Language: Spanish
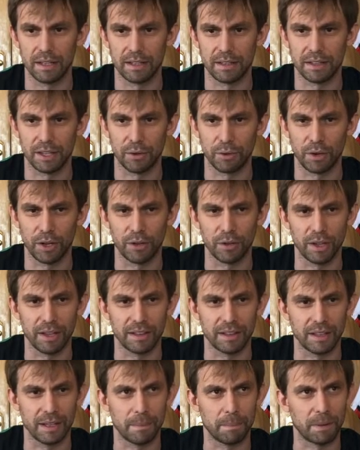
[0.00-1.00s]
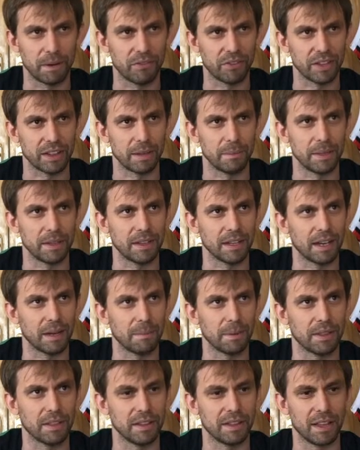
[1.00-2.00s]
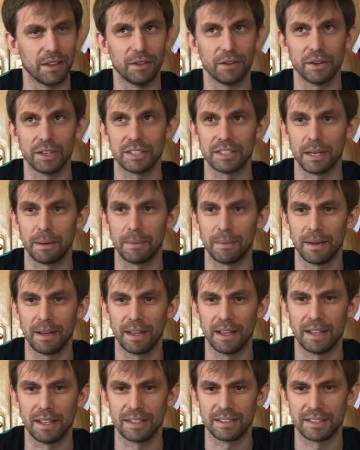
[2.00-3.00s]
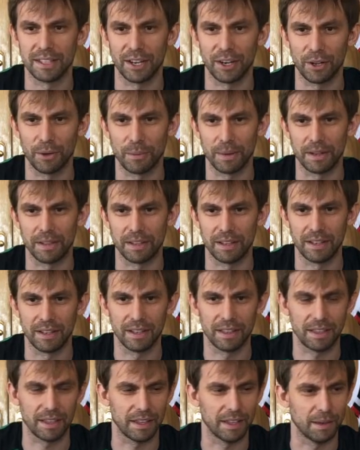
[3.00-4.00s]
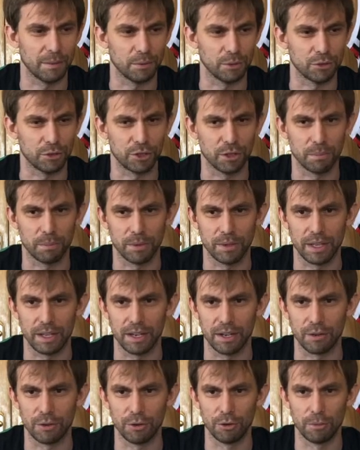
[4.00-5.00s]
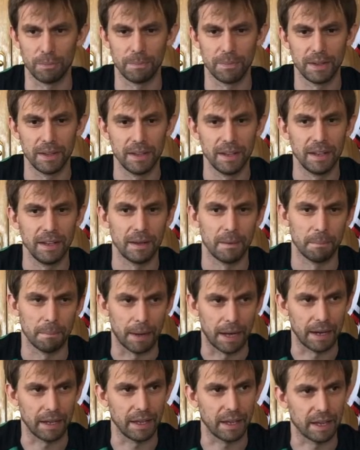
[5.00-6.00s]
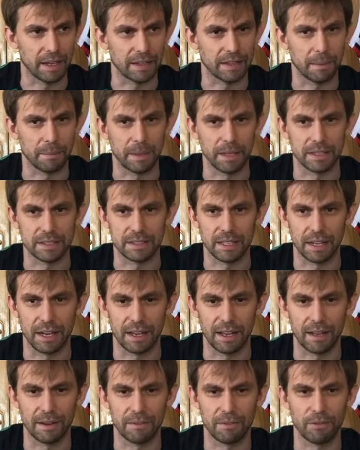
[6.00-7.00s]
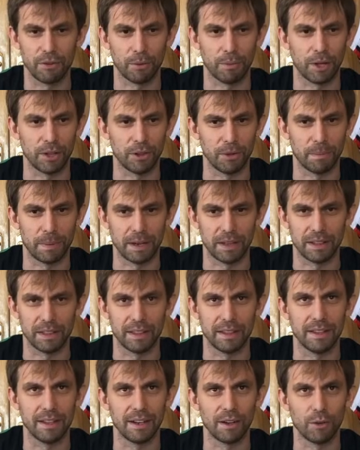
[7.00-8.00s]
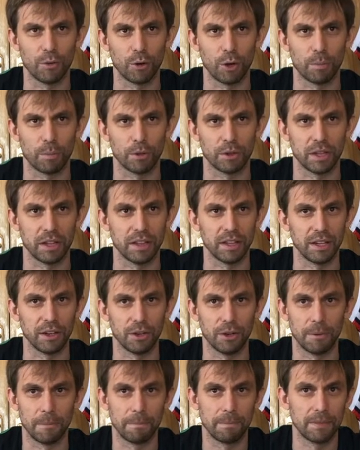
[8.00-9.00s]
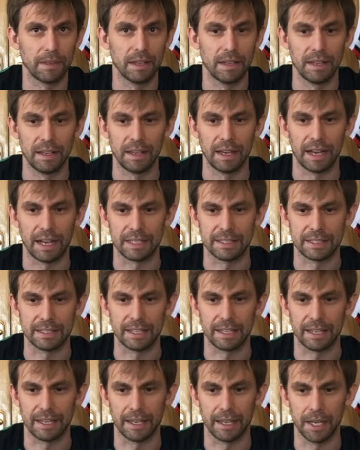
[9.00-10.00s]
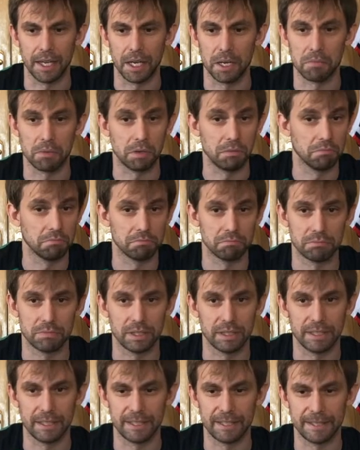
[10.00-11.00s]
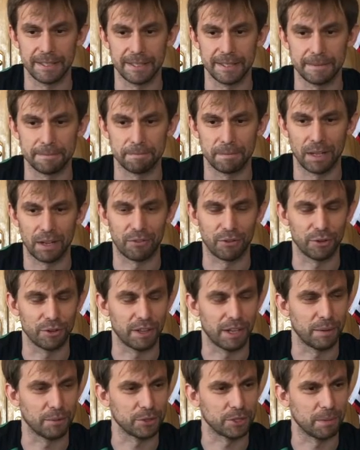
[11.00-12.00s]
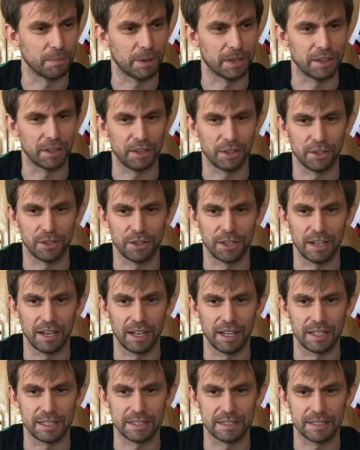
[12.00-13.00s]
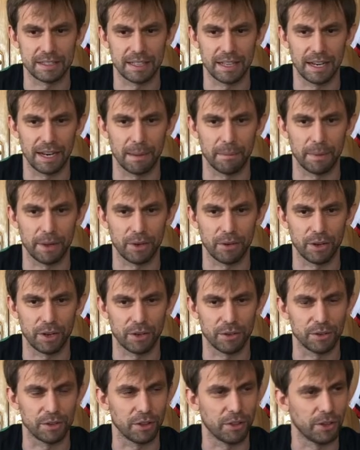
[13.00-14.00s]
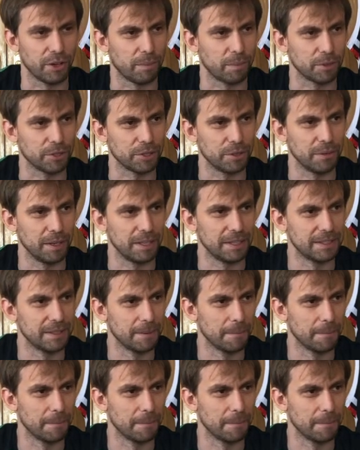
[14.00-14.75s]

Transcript: tengo un ayudante perfectamente capacitado que se llama Sergio Martínez, que lleva mucho tiempo ya en el club. María, que también estará formando parte del cuerpo técnico. Así que bueno, afrontaremos el partido en las, en las mejores condiciones posibles.